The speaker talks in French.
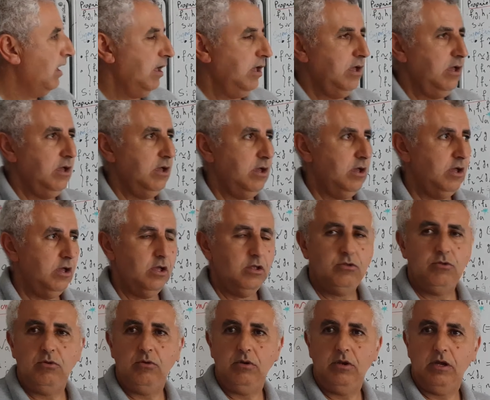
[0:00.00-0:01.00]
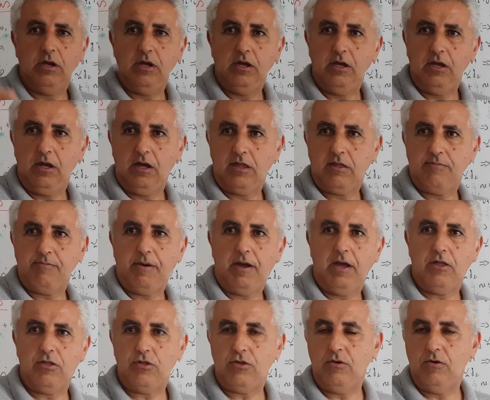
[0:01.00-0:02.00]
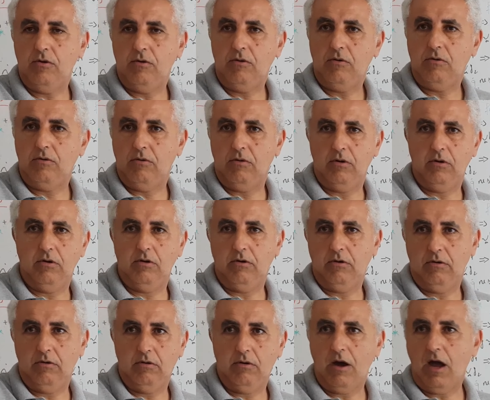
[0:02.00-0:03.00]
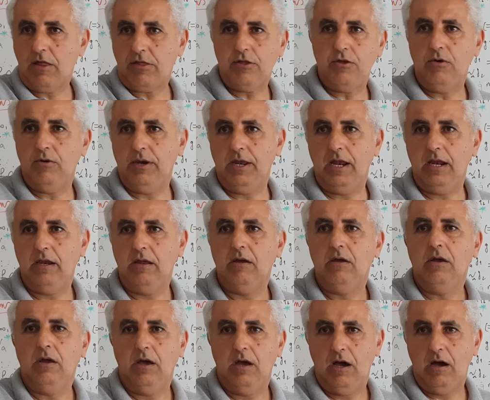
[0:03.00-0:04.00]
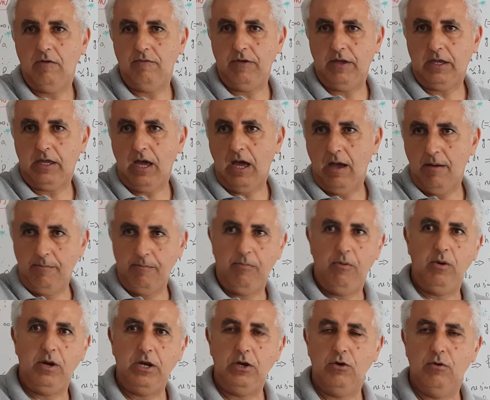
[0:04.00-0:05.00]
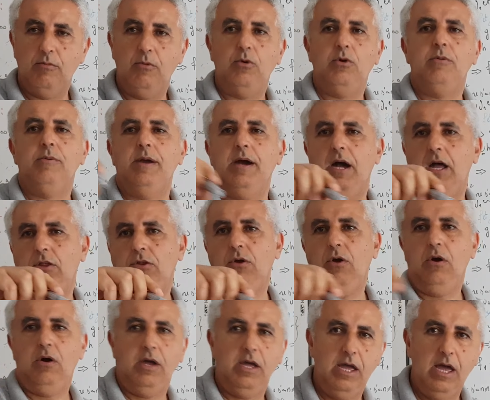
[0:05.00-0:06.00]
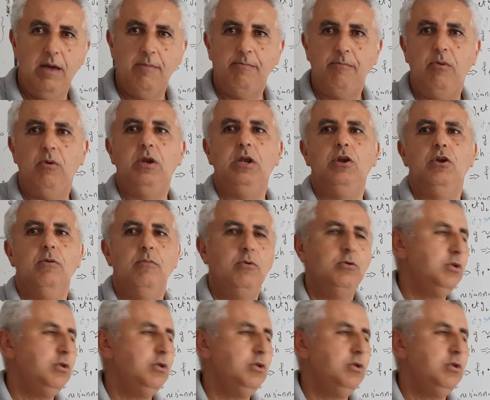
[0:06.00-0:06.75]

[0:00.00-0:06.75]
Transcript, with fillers: euh, d'une expression euh, rationnelle avec un polynôme au numérateur et un polynôme au